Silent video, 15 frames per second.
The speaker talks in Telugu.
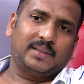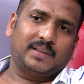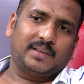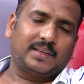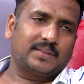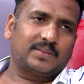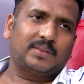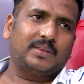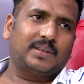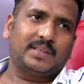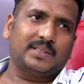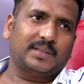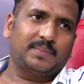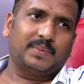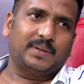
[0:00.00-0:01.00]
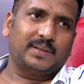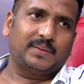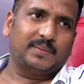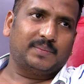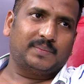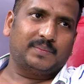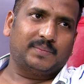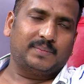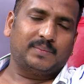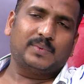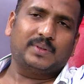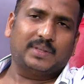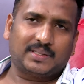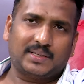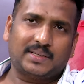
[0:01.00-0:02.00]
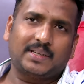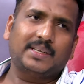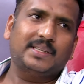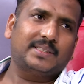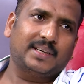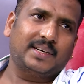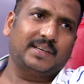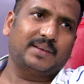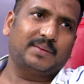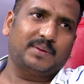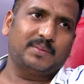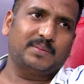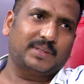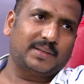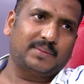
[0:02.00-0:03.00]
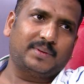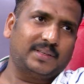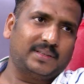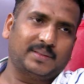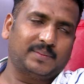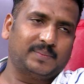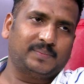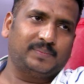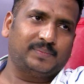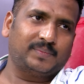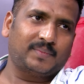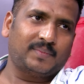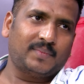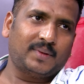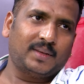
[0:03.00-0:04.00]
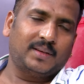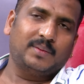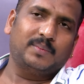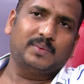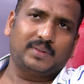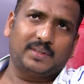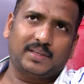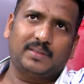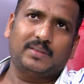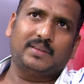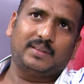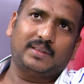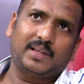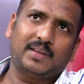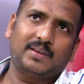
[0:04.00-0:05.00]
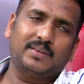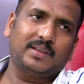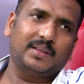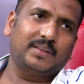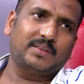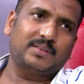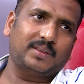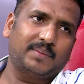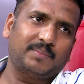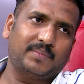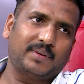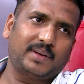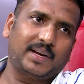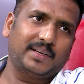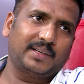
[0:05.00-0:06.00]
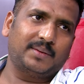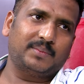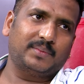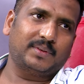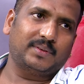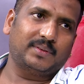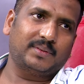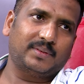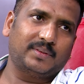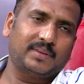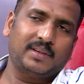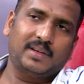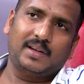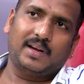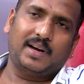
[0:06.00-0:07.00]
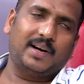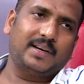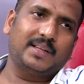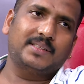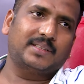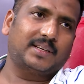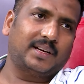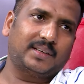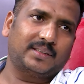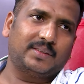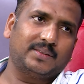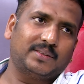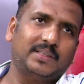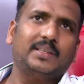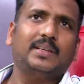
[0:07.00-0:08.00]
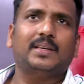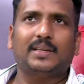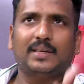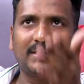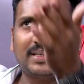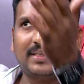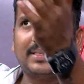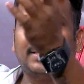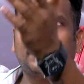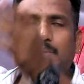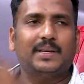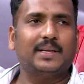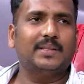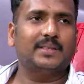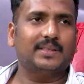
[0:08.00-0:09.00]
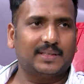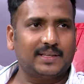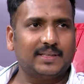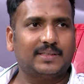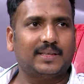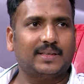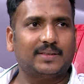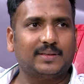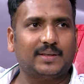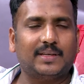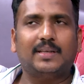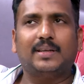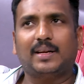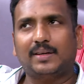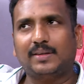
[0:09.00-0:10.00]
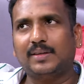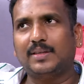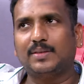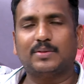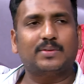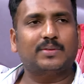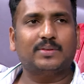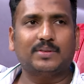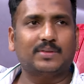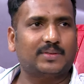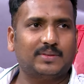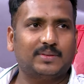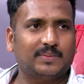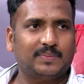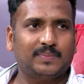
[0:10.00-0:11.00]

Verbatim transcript: అని నేను చూడండి అని చెప్పాను ముందు అసలు రిలీజ్ చేయండి బాబు సినిమా ముందేదో దానిలో ఏదో సమ్ ఐటమ్ ఆడియన్స్ కనెక్ట్ అవుద్ది నేను అసలు సినిమా ఏం తీశాను అనేది నన్ను నేను చూసుకోవచ్చు